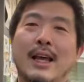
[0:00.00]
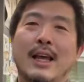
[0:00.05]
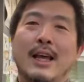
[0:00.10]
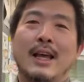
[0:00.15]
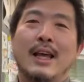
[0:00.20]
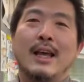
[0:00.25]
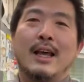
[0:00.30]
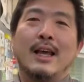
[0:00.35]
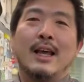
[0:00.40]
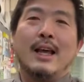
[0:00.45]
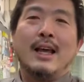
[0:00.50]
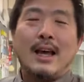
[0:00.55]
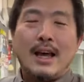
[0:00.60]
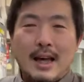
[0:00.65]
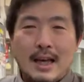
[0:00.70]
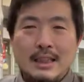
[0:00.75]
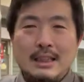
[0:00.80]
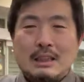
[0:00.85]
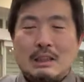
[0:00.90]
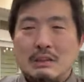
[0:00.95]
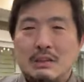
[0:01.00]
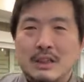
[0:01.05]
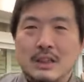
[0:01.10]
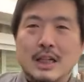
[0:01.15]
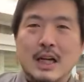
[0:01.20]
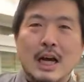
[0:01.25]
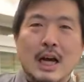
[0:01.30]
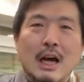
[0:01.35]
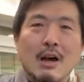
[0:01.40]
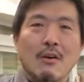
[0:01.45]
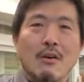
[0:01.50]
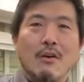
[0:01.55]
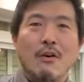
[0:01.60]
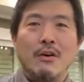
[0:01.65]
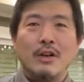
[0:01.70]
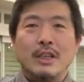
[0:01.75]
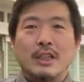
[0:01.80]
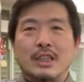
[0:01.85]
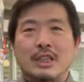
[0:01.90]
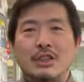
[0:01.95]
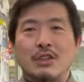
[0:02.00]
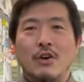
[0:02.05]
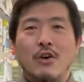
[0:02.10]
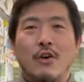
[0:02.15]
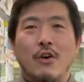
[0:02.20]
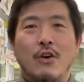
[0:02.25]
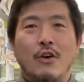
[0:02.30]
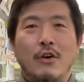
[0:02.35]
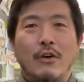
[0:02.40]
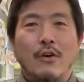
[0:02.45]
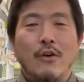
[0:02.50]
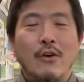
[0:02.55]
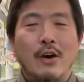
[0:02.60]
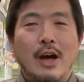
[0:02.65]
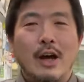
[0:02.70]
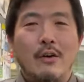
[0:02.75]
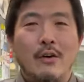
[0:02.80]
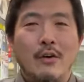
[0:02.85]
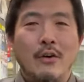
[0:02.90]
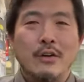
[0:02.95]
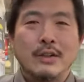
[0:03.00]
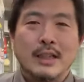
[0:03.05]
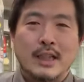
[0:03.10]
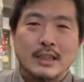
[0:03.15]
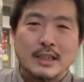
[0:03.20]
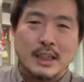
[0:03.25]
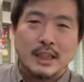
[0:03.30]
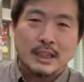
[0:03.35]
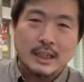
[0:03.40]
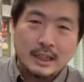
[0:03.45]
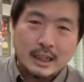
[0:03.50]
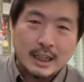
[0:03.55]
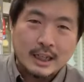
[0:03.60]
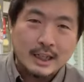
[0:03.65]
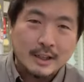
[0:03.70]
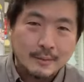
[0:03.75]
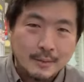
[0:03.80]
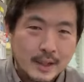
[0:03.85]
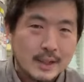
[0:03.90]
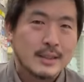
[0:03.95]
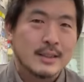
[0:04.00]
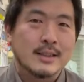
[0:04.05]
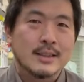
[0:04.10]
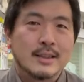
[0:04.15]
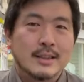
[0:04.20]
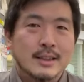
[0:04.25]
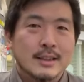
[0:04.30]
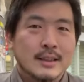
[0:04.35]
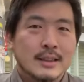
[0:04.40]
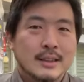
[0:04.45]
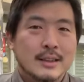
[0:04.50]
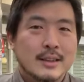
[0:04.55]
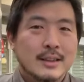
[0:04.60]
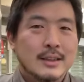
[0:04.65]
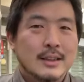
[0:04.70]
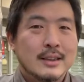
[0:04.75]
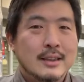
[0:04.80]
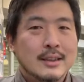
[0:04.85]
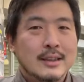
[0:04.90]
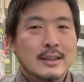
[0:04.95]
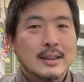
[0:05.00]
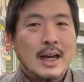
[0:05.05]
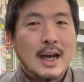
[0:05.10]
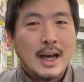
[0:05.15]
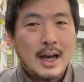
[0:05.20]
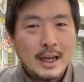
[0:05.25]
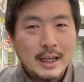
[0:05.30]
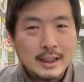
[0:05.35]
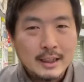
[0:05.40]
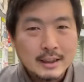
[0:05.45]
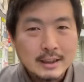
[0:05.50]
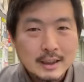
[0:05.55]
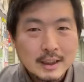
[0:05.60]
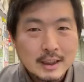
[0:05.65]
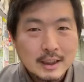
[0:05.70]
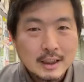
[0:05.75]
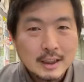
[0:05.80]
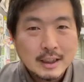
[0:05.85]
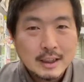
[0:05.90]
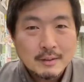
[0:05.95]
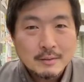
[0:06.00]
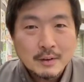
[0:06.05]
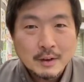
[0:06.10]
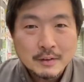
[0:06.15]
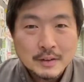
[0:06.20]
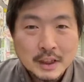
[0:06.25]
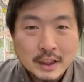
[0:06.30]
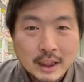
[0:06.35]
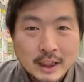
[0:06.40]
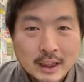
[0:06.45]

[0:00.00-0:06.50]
はい、そちらを一応、今回ご用意させていただいてます。はい。はい。で、見えますかね。